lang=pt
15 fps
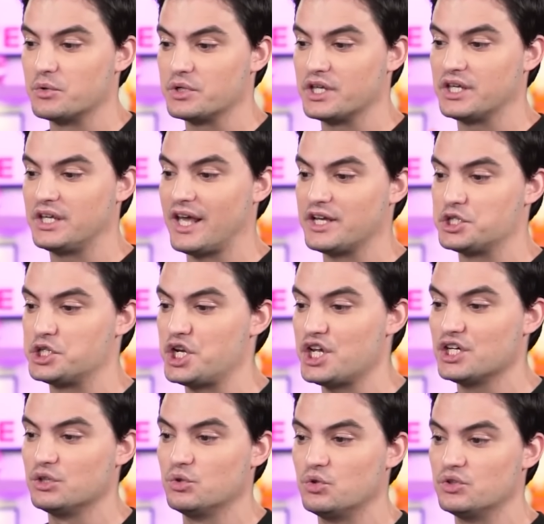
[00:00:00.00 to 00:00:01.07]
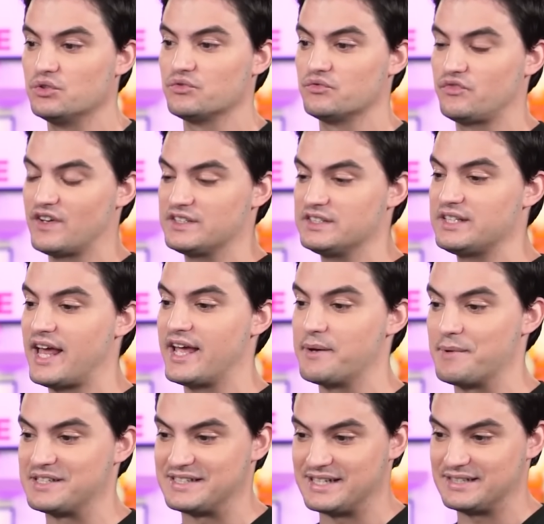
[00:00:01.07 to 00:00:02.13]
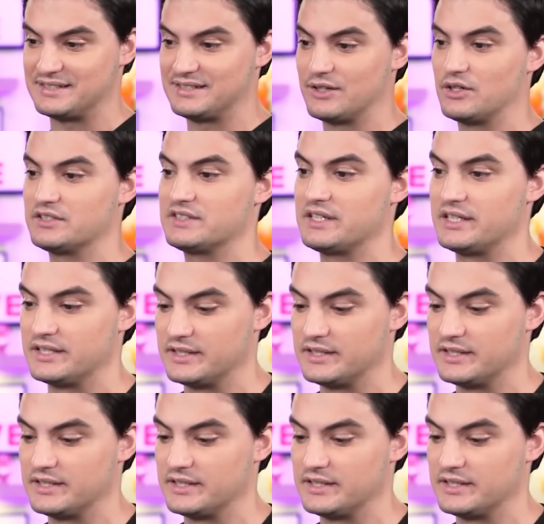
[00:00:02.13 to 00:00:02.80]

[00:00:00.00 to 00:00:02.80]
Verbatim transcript: o que, que é gelo, não faço ideia, mas é esse negócio